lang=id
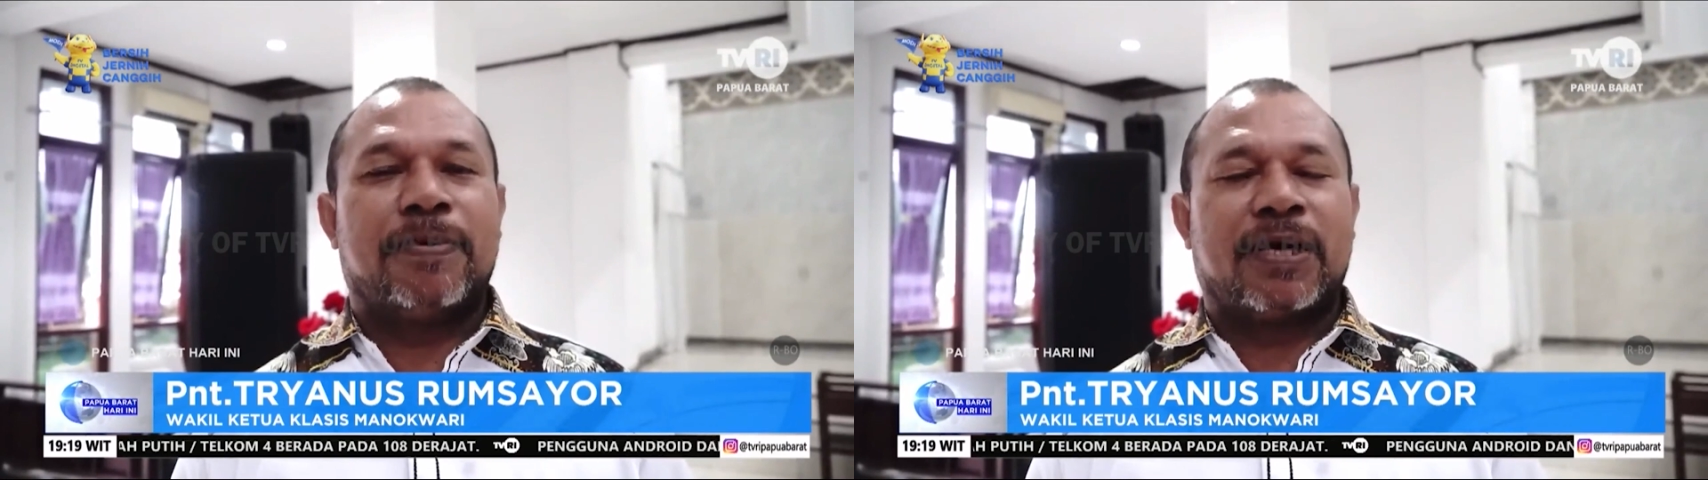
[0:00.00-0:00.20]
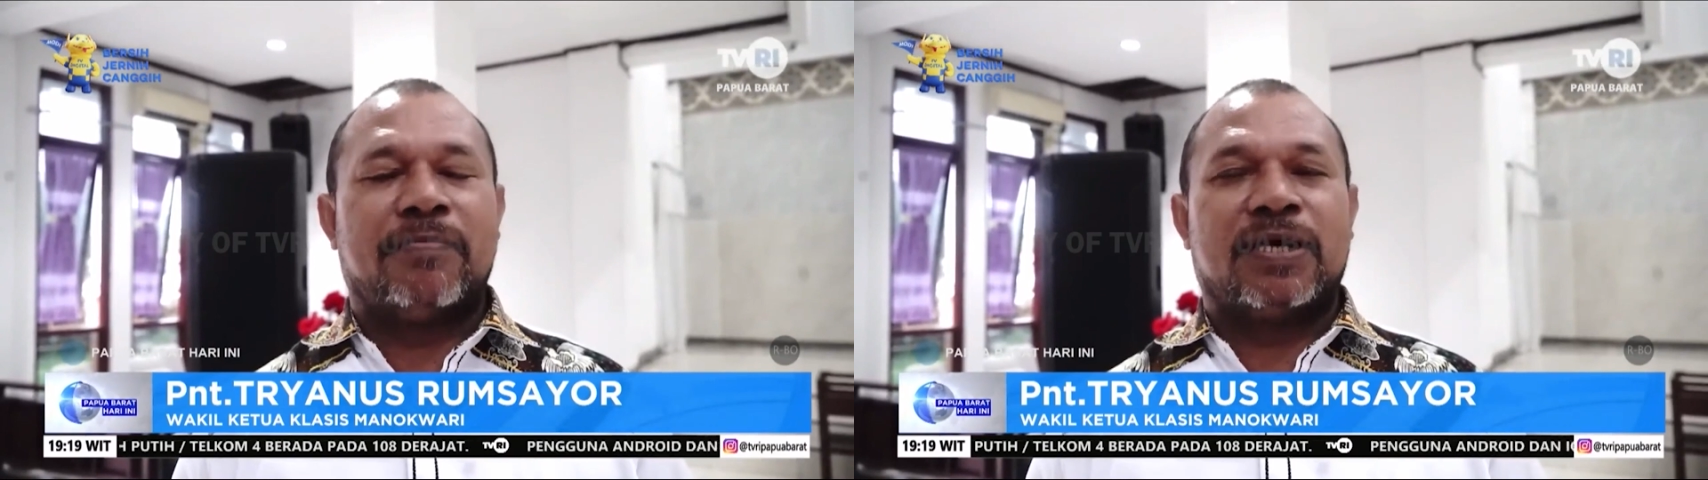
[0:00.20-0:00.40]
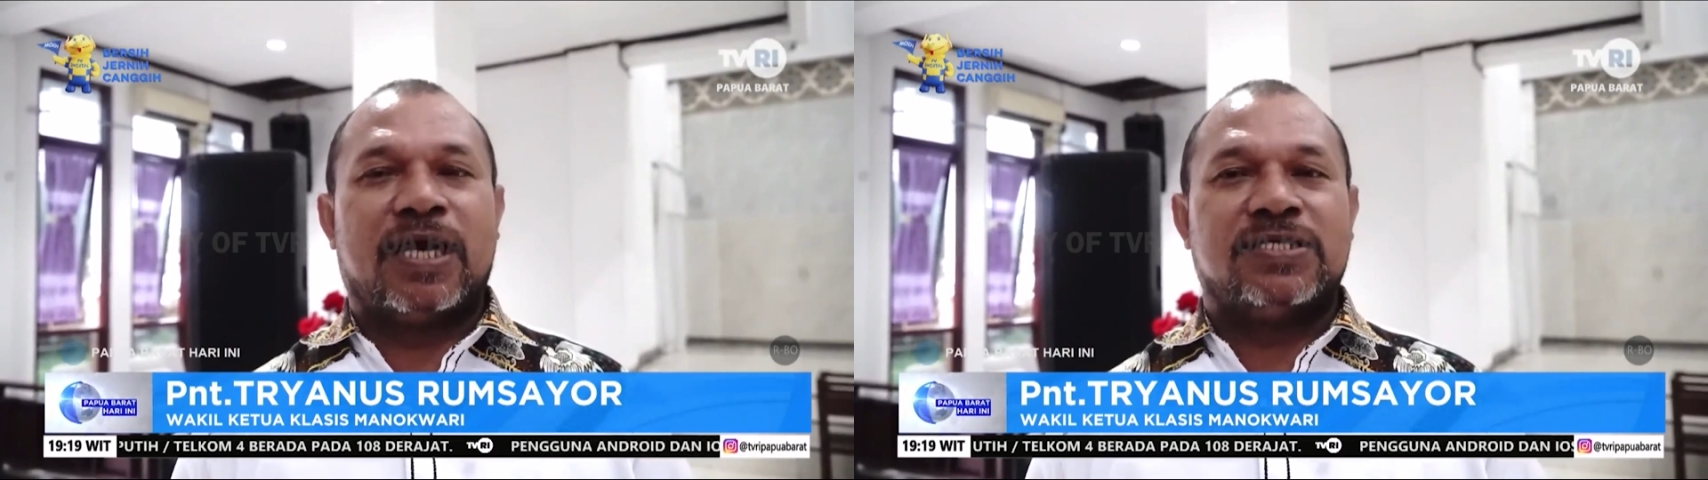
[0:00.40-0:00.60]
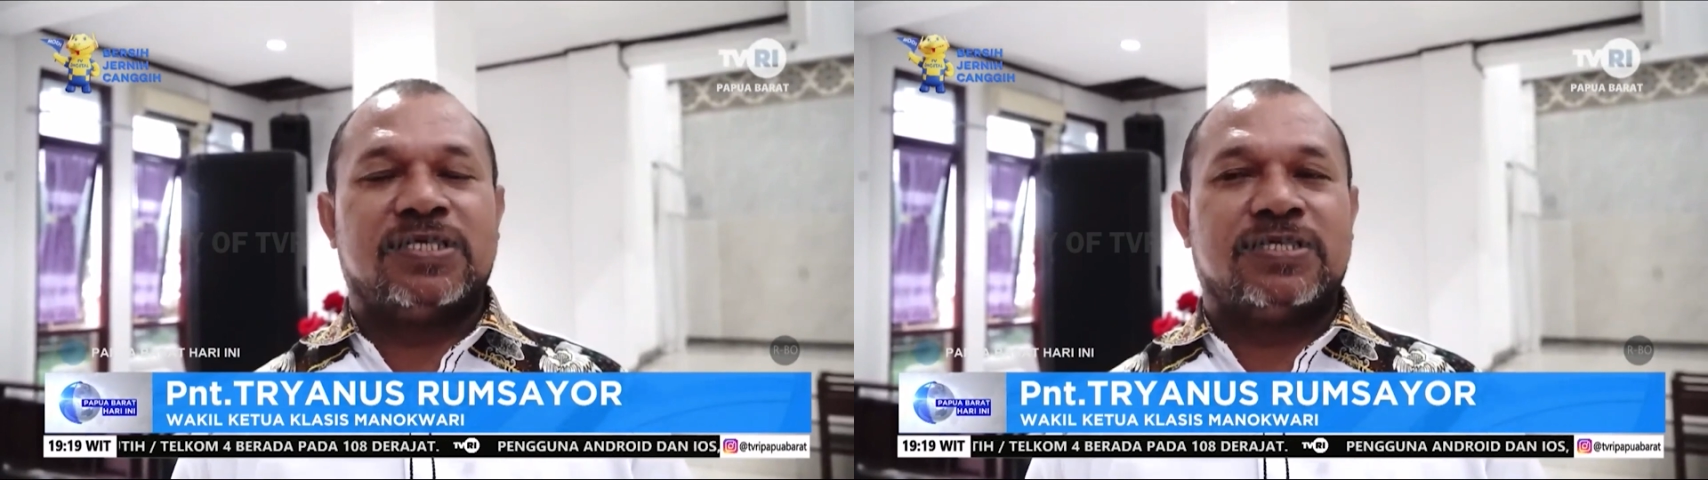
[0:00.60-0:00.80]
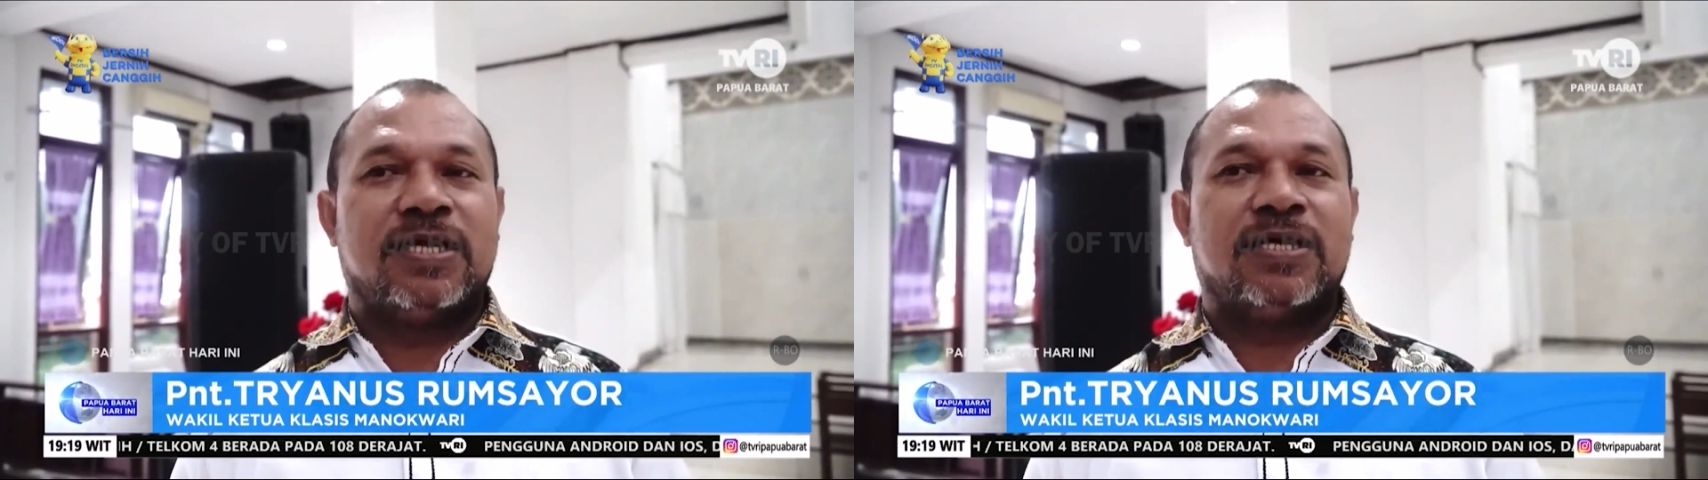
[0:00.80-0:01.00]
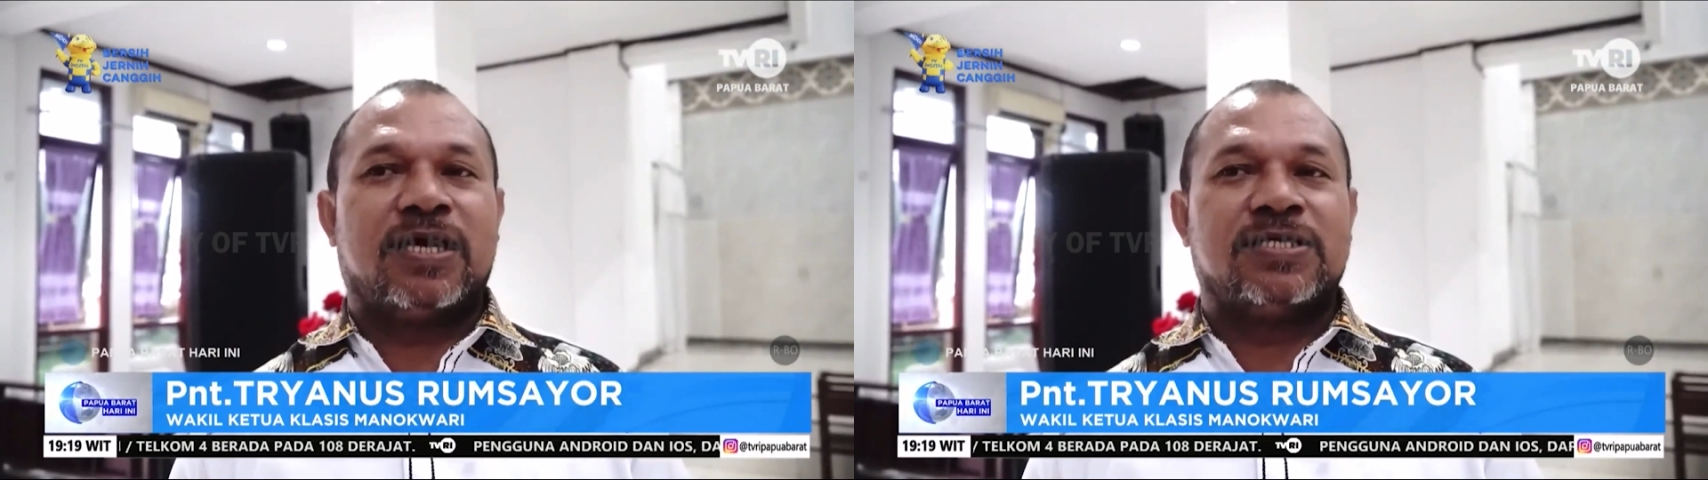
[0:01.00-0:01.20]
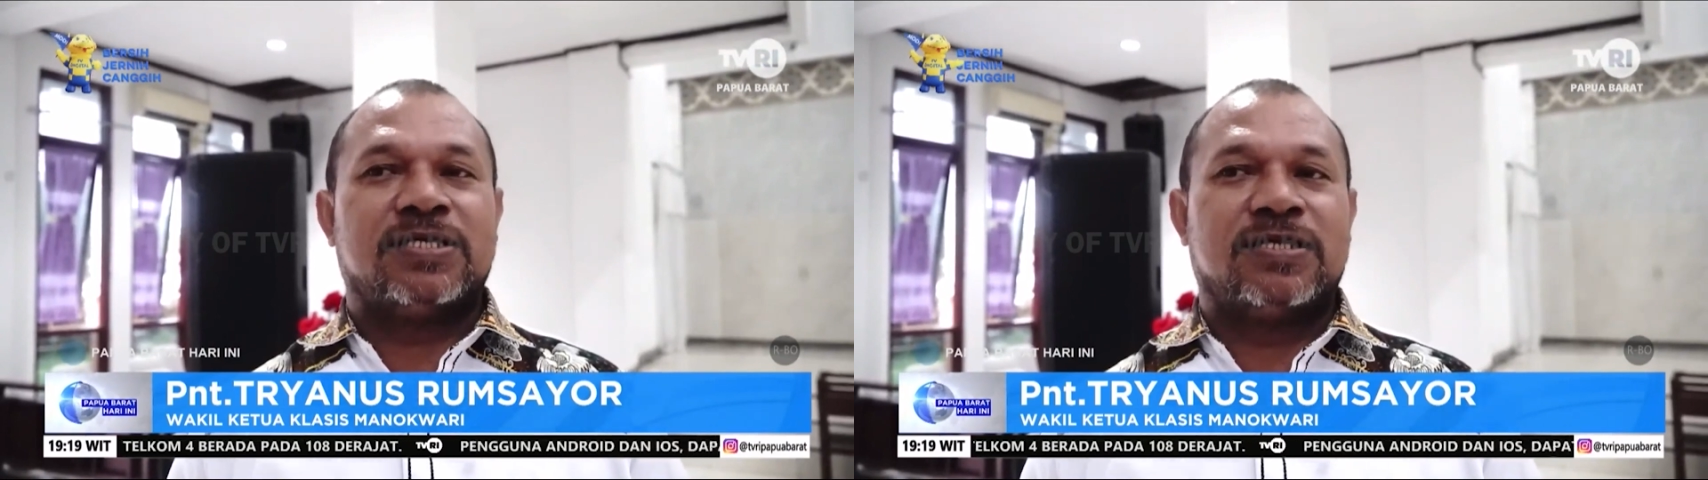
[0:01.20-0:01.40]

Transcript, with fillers: pakai basis tingkat